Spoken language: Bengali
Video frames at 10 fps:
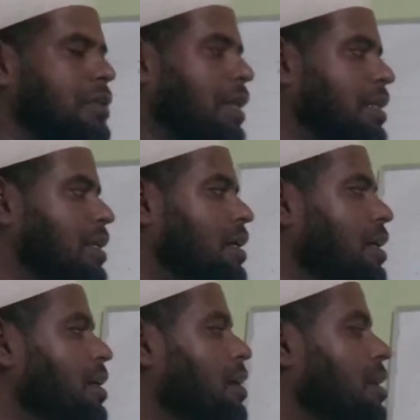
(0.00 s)

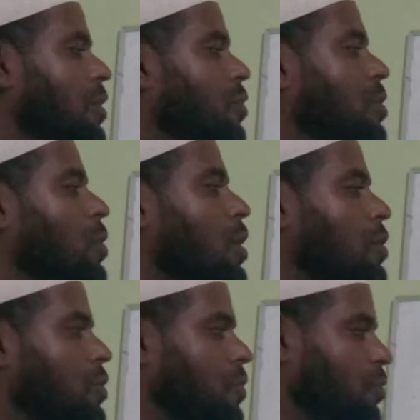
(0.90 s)
তাদেরকেই নাগরিক বলা
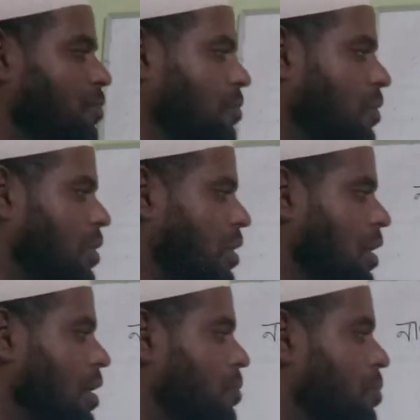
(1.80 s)
হতো
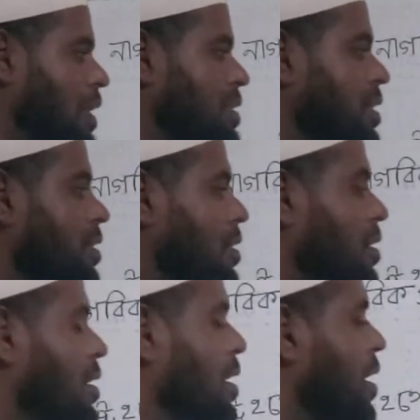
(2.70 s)
প্রাচীন
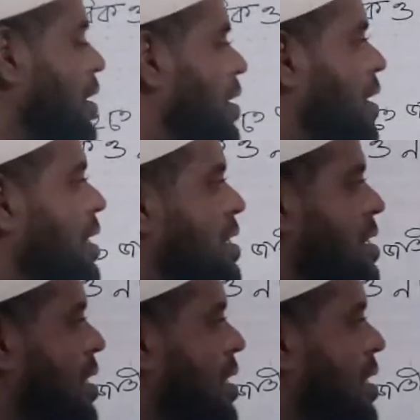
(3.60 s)
এই গ্রিস